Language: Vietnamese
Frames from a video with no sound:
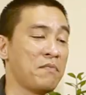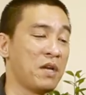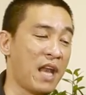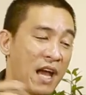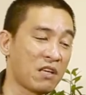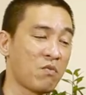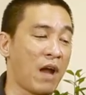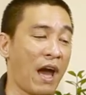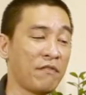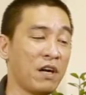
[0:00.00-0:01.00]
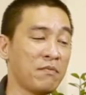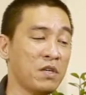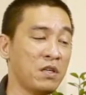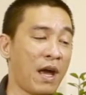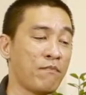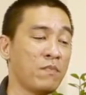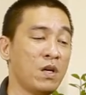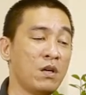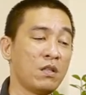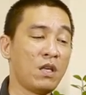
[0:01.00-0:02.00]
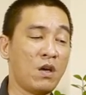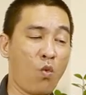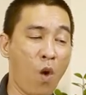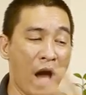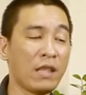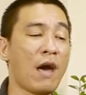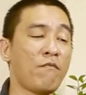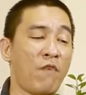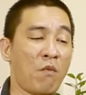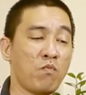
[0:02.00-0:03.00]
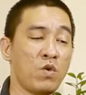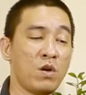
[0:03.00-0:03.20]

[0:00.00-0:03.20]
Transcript: mình đang trong đại vận 10 năm thì quá tham vọng